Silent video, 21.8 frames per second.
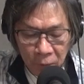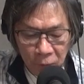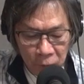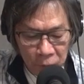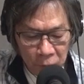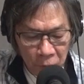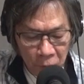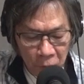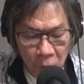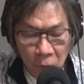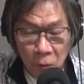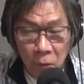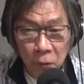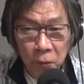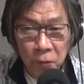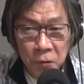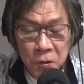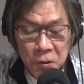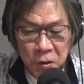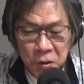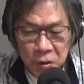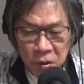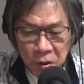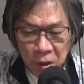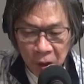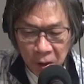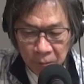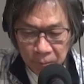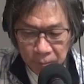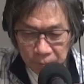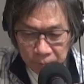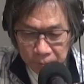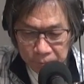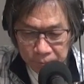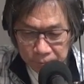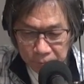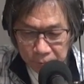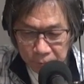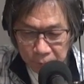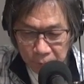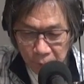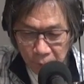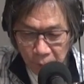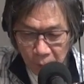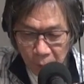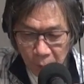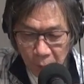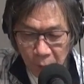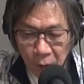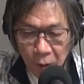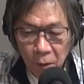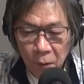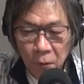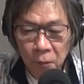コードローコード C に、えー、